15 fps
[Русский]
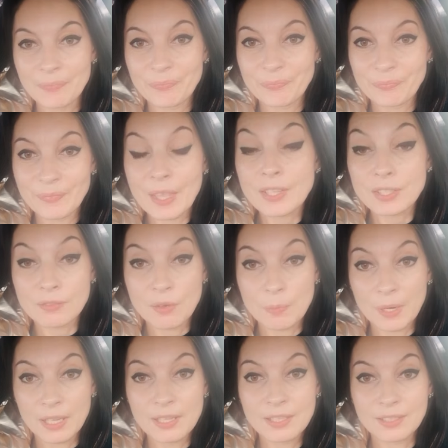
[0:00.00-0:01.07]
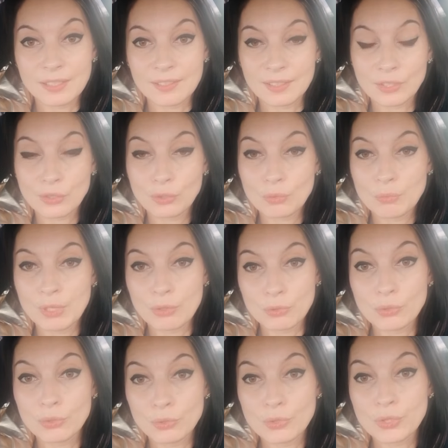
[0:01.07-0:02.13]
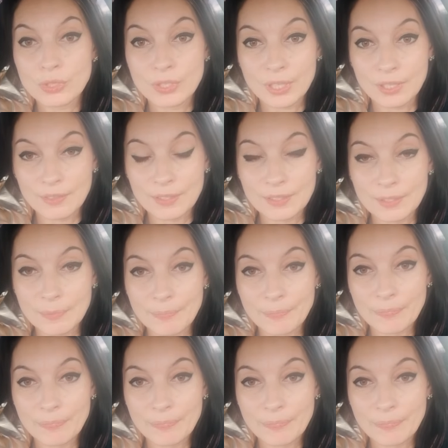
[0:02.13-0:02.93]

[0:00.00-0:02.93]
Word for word: нашего проекта, за что мне он очень нравится.